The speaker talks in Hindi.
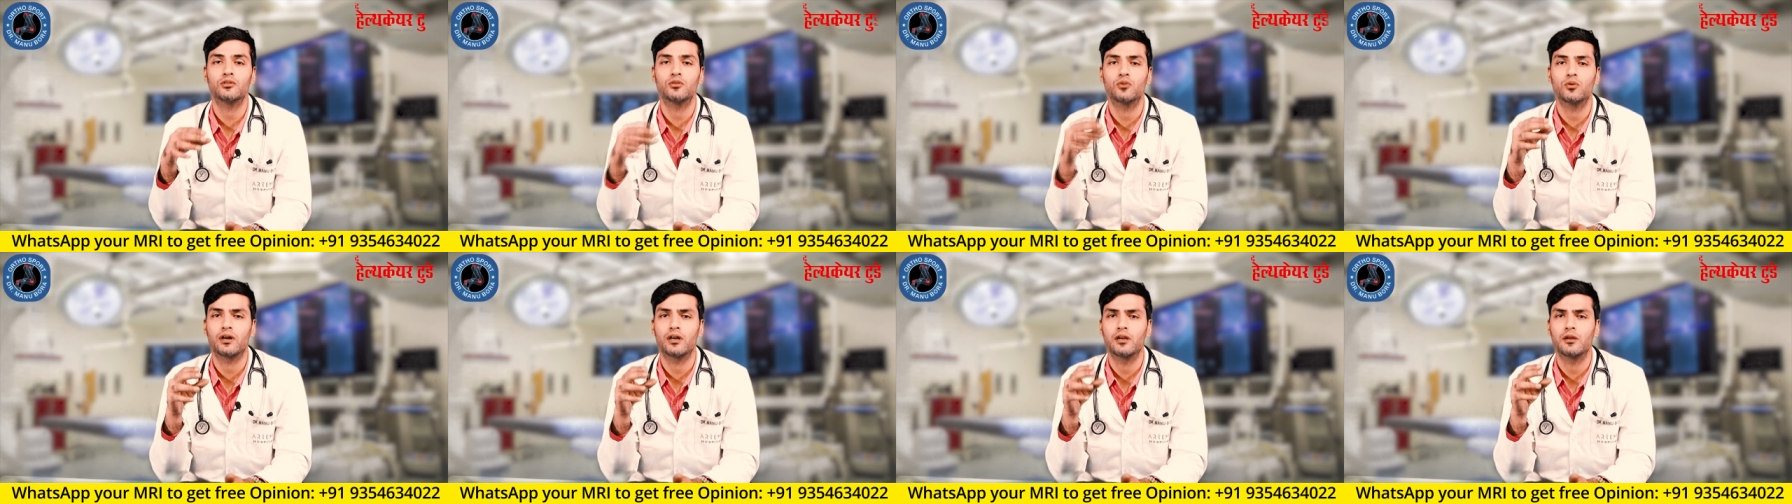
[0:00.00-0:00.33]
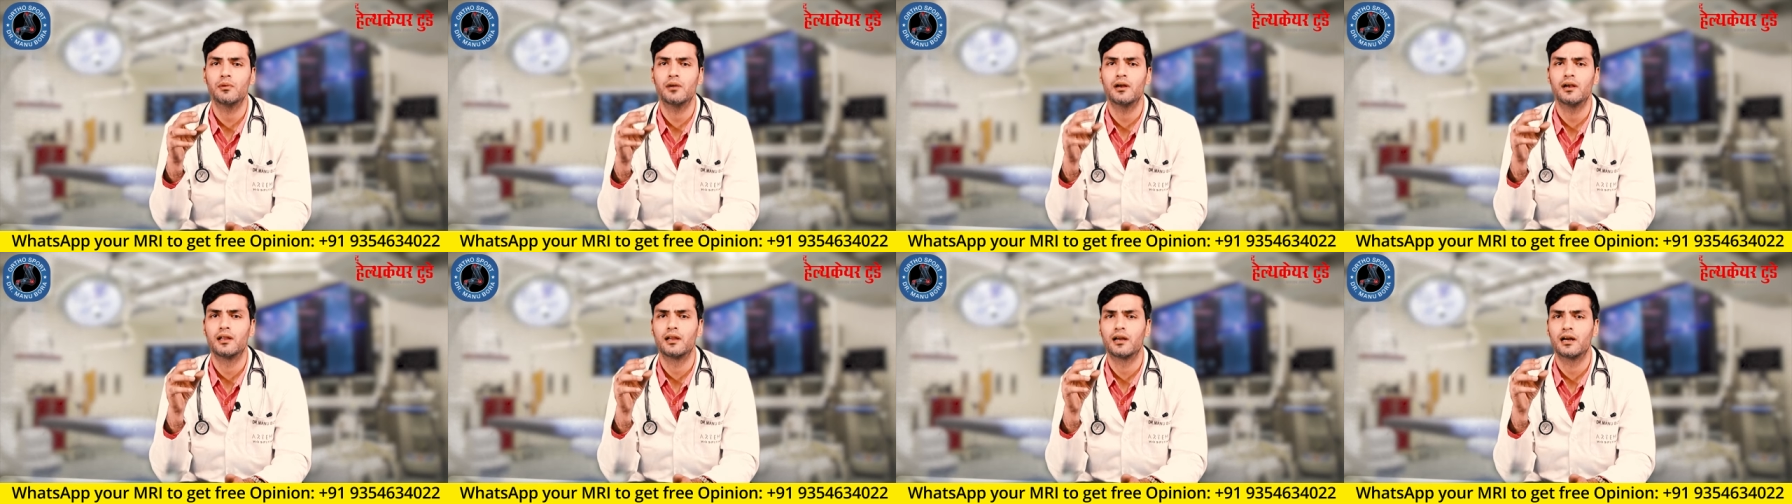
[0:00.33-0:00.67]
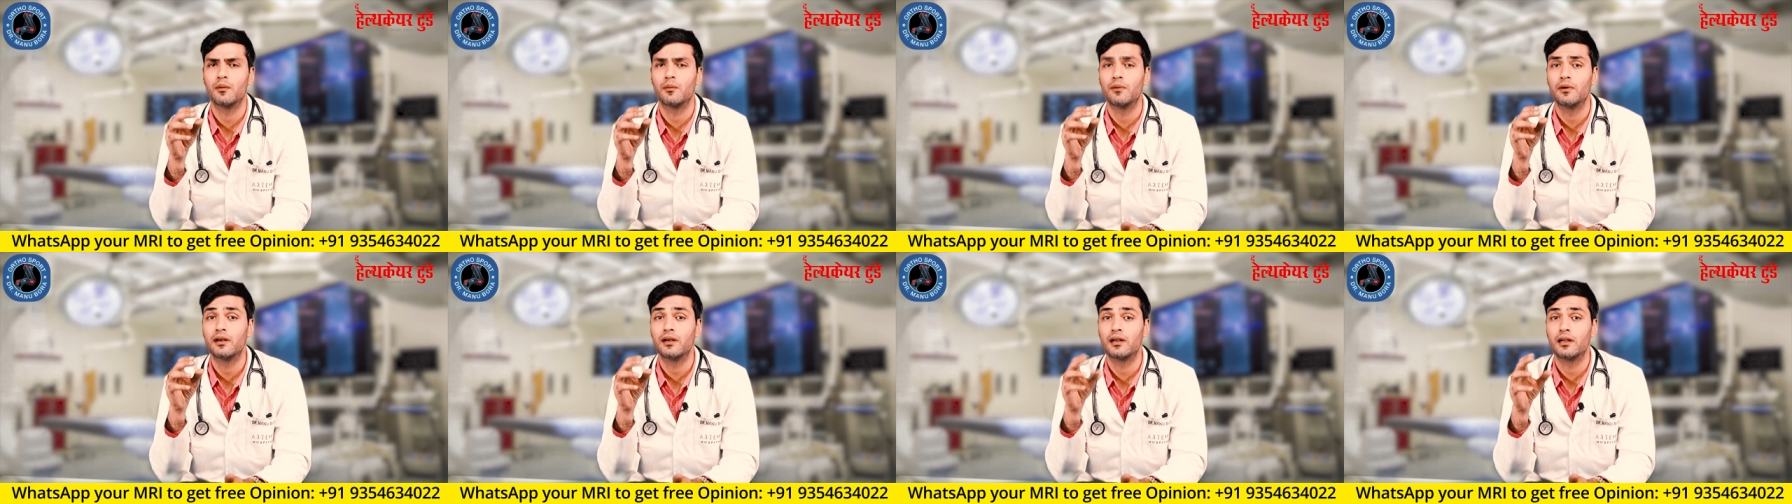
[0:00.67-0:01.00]
तक तो कई बार
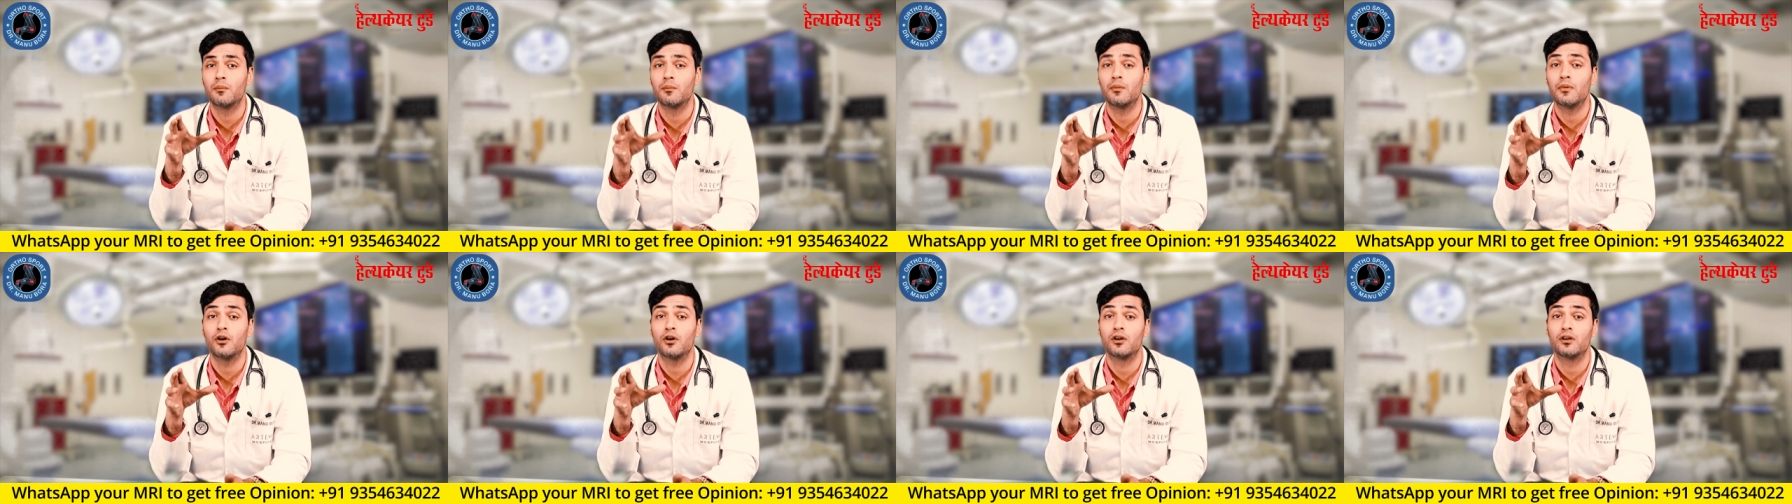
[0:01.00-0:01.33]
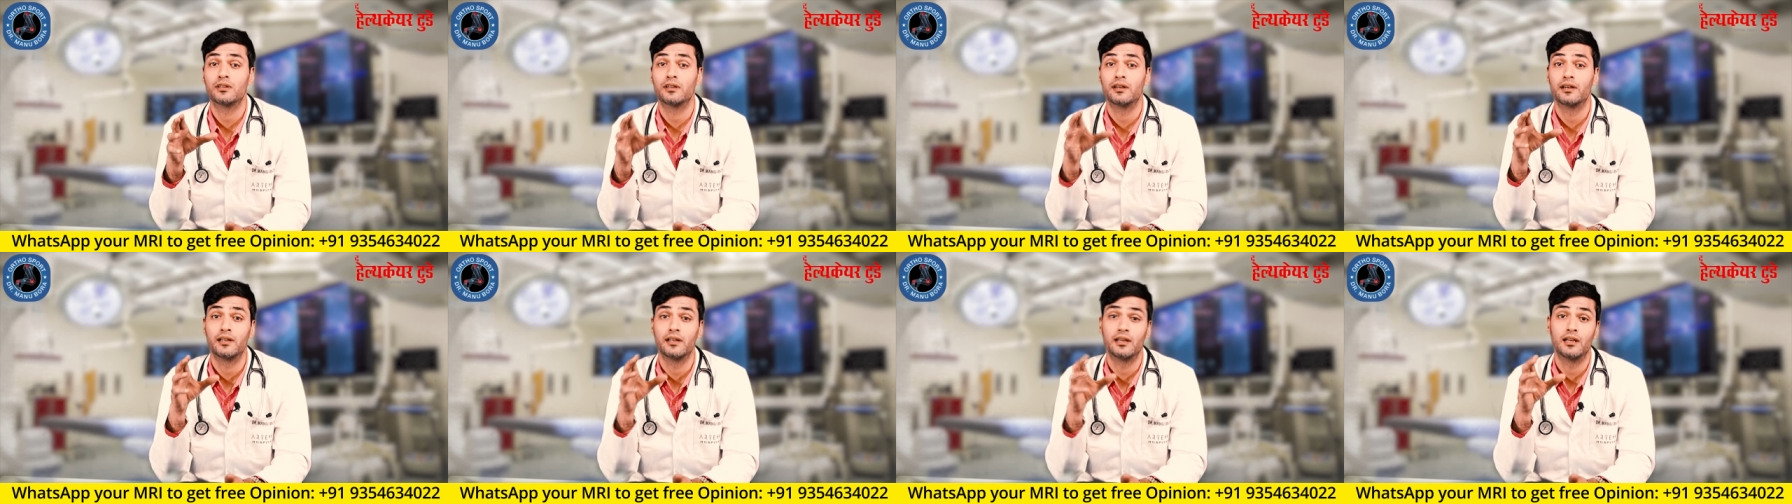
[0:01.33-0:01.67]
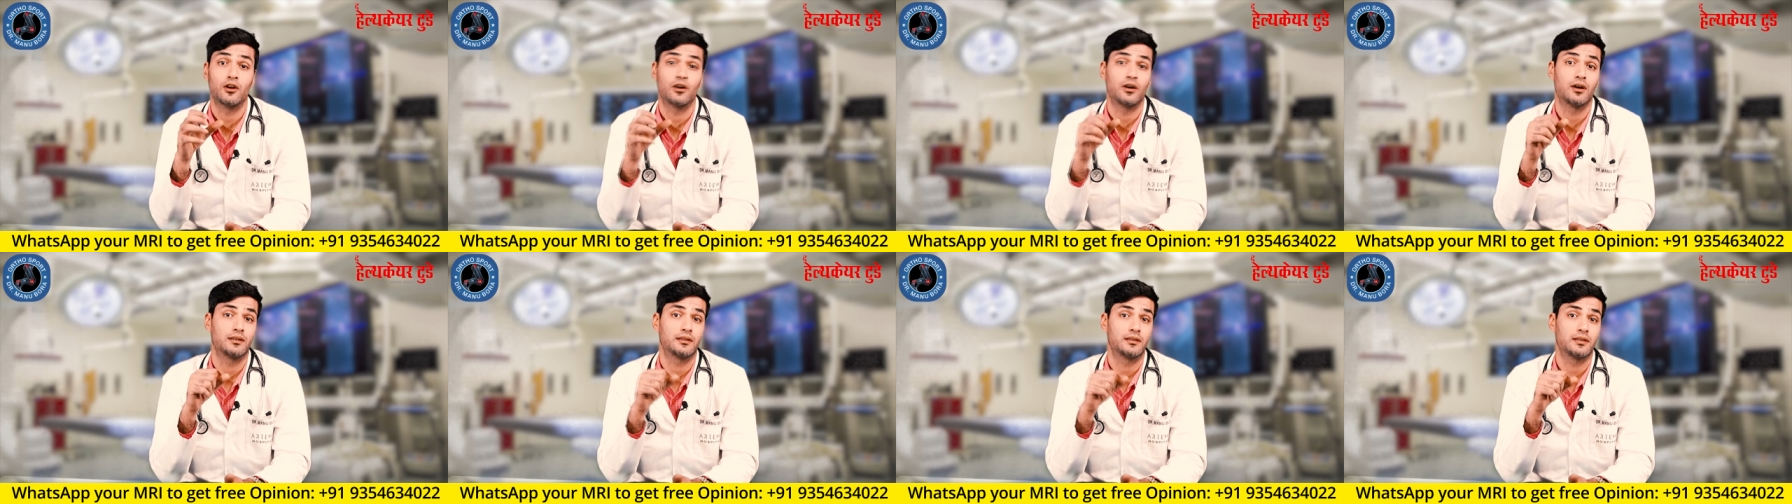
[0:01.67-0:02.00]
लिगामेंट लंबा हो जाता है
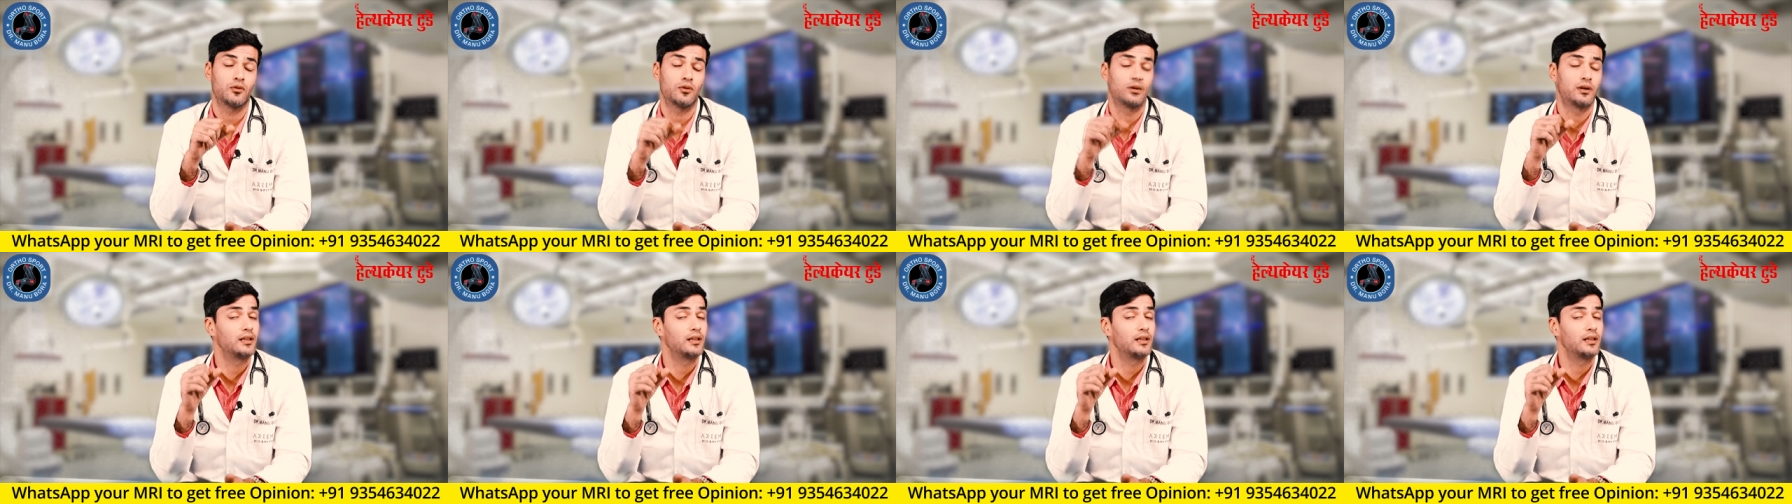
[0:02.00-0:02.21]
ढीला जाता है